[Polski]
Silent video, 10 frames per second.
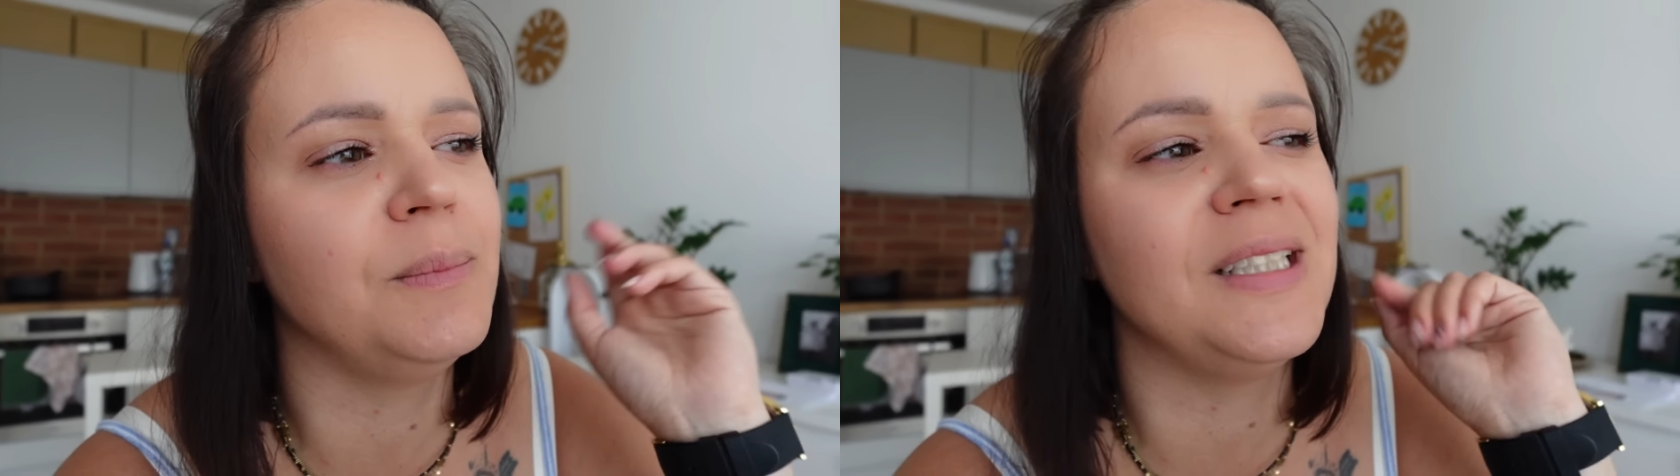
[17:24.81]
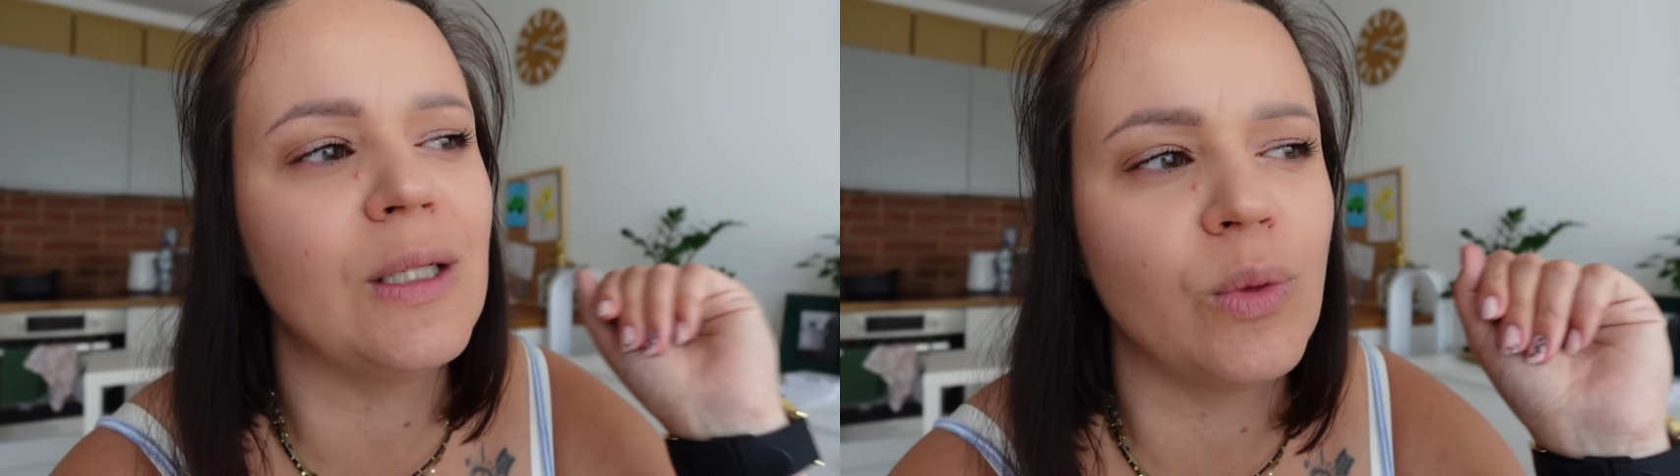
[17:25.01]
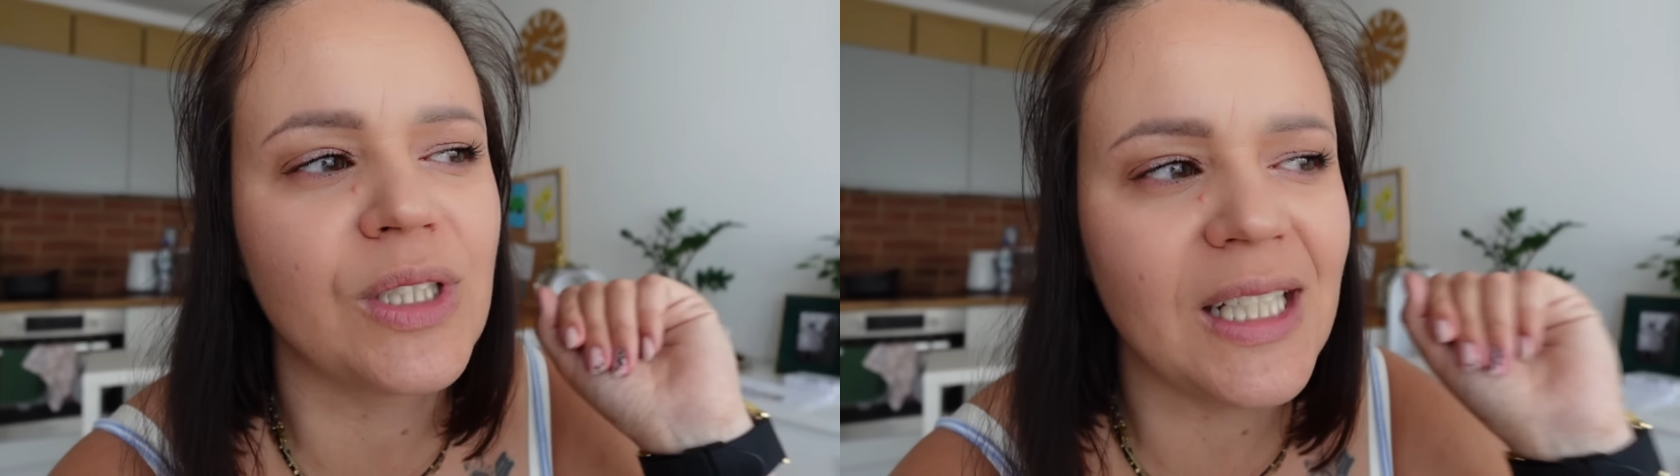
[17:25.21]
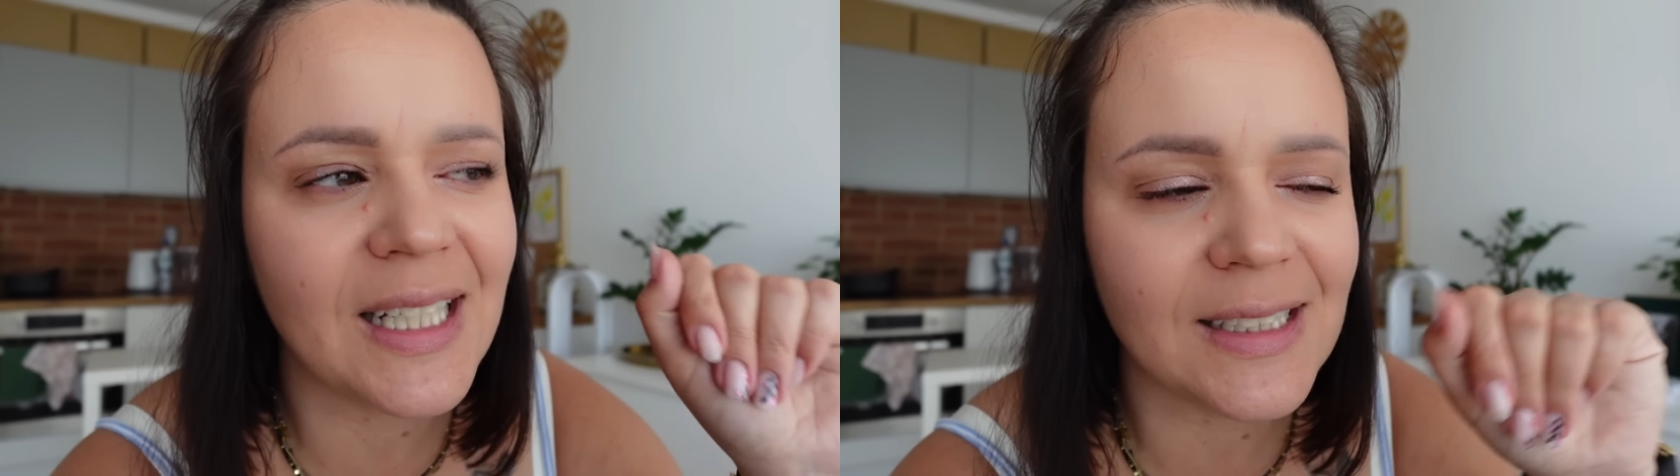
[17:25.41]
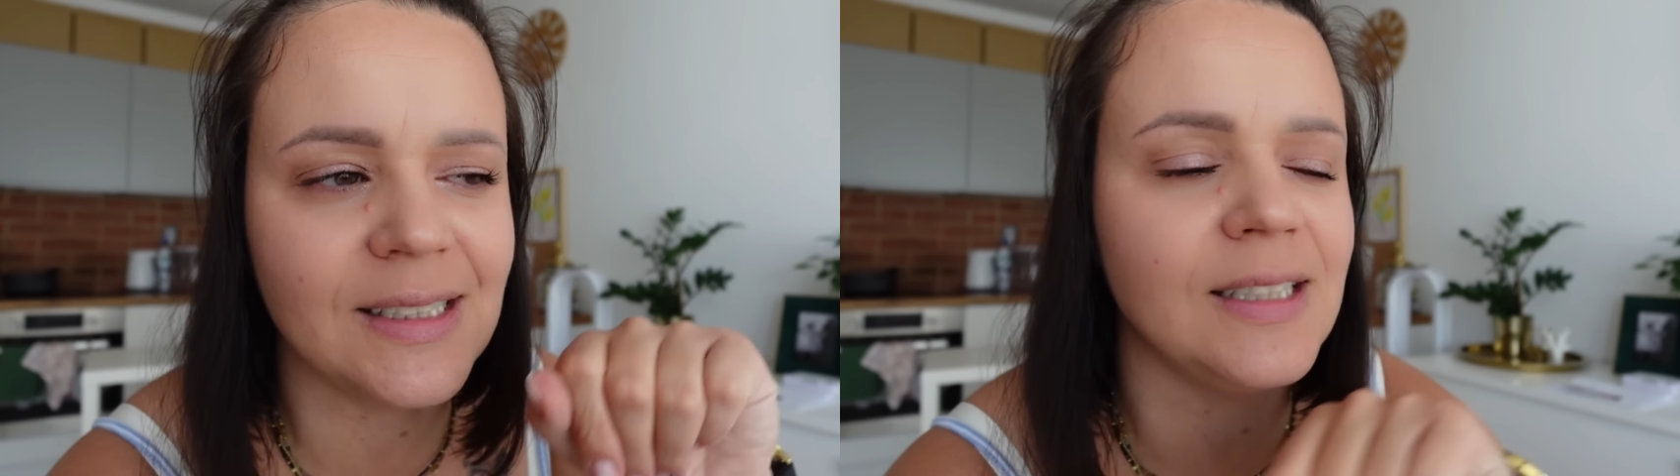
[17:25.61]
minęło
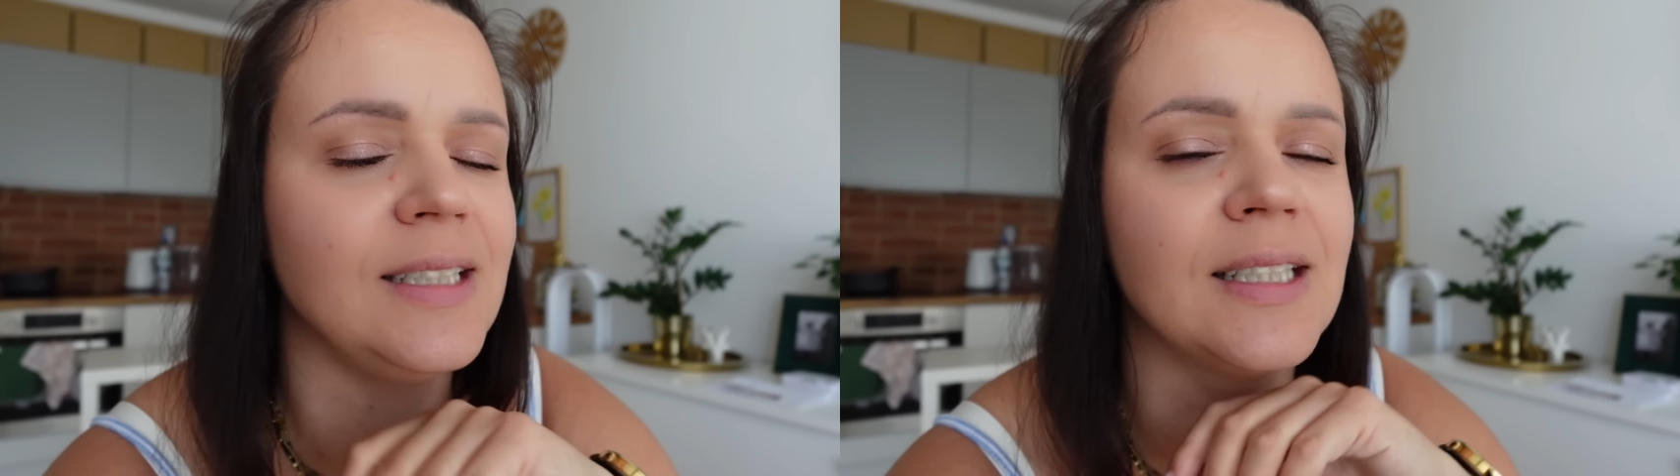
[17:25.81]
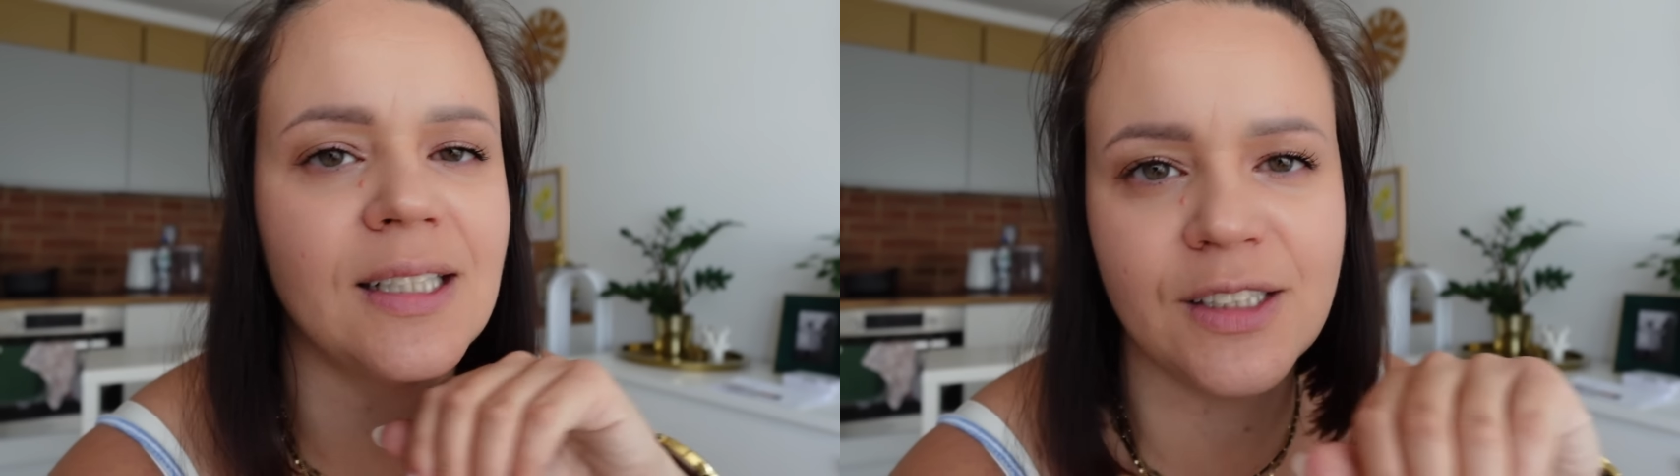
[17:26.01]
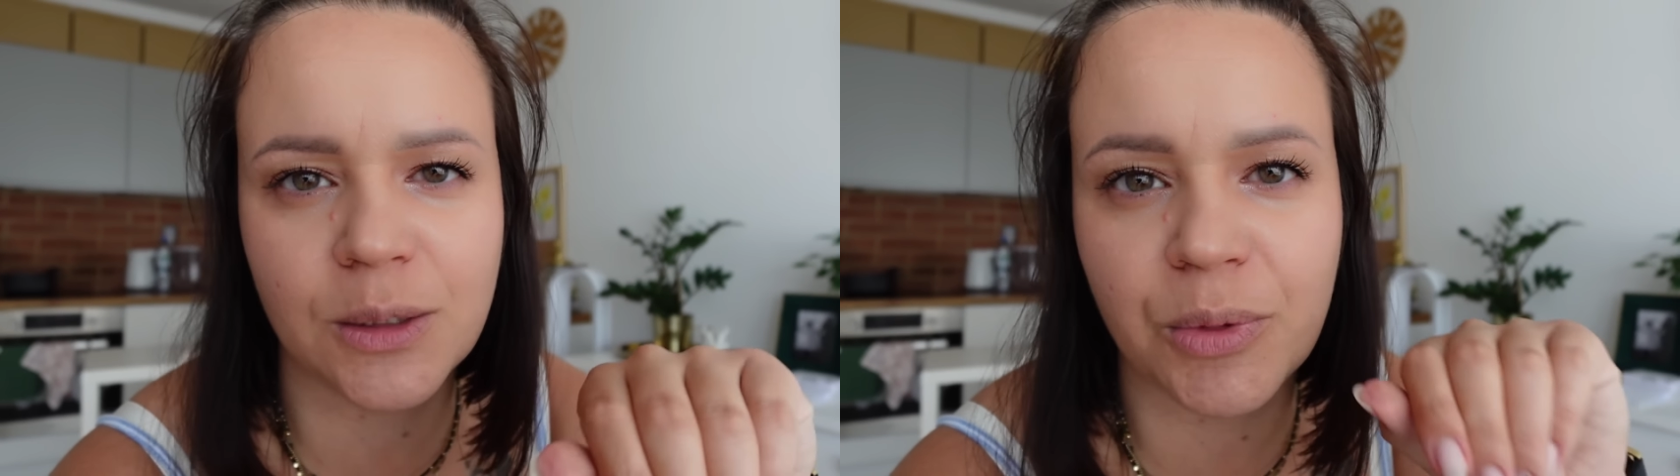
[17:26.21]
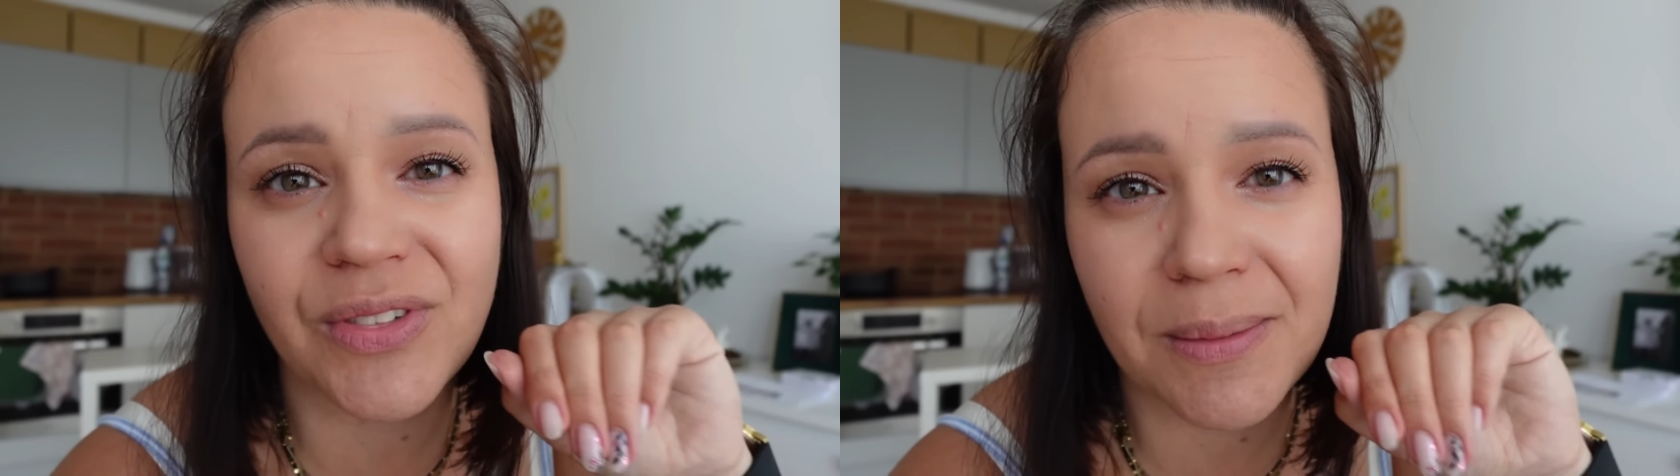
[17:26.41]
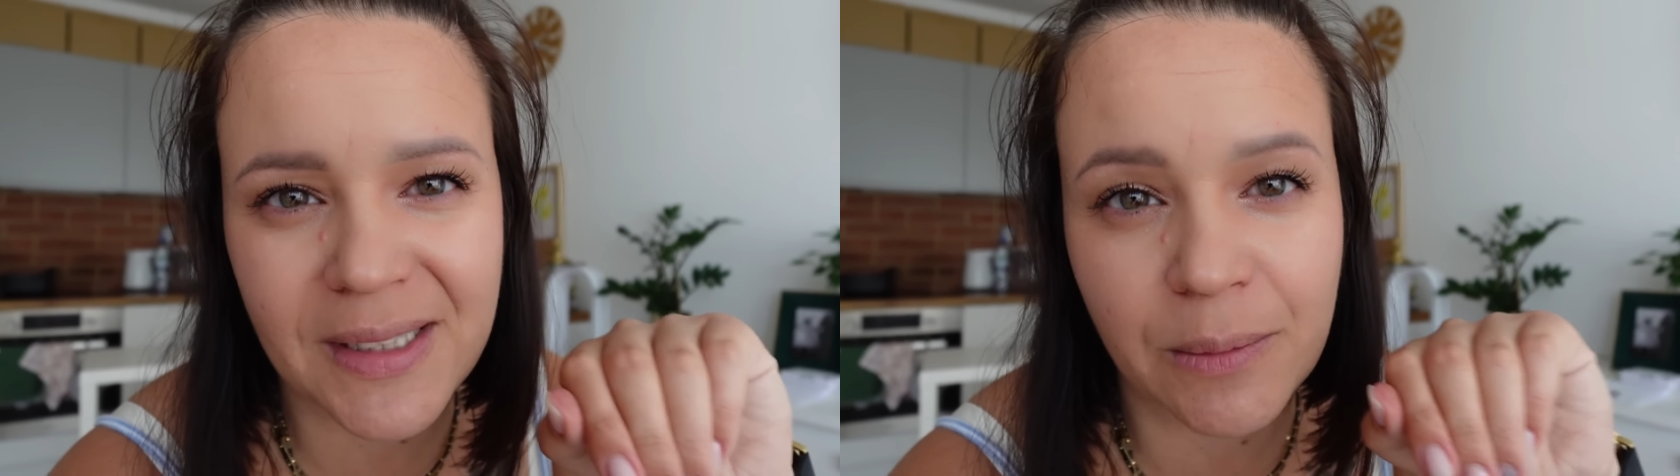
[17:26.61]
kilka dni i nadal jesteśmy
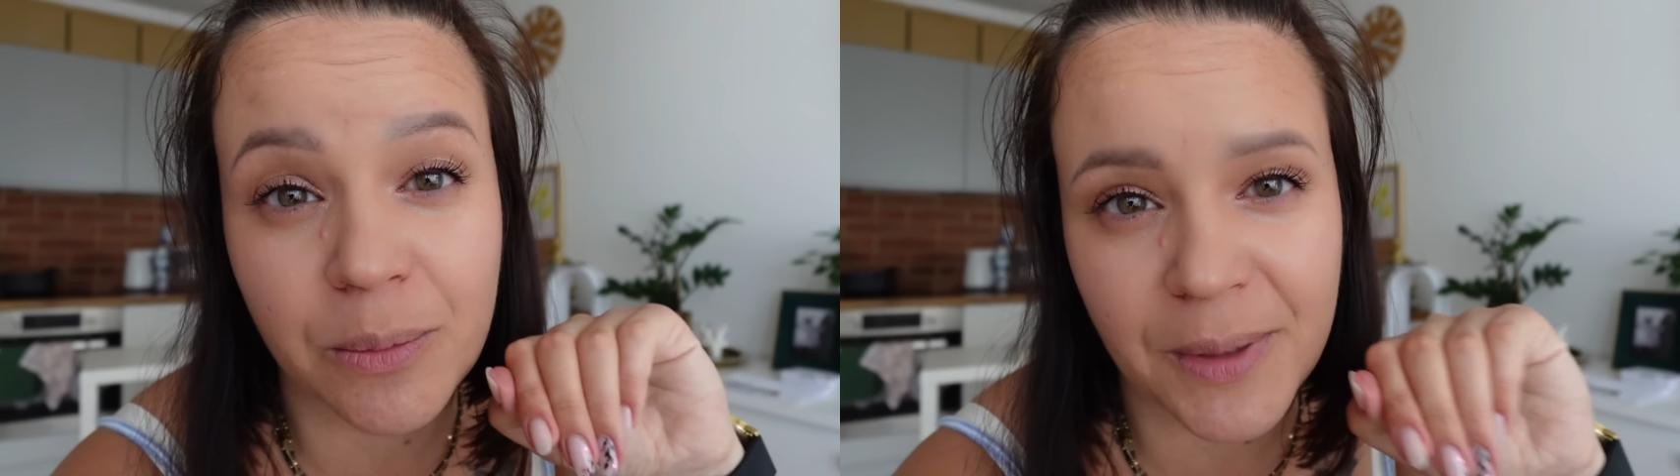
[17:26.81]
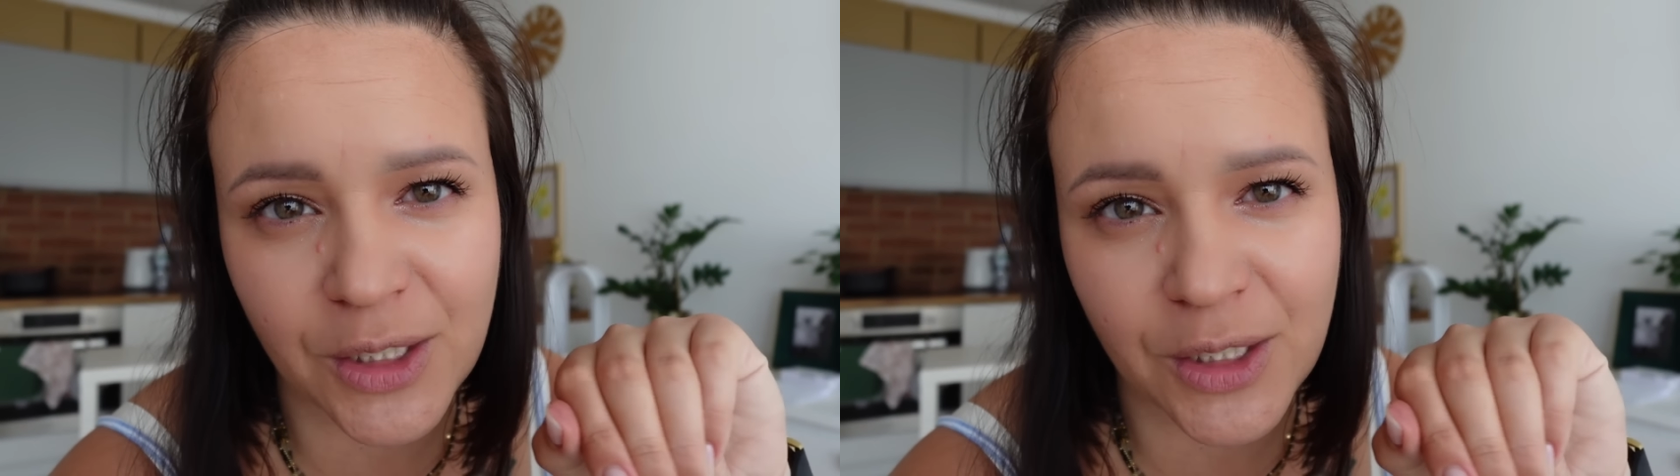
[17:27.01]
w tym samym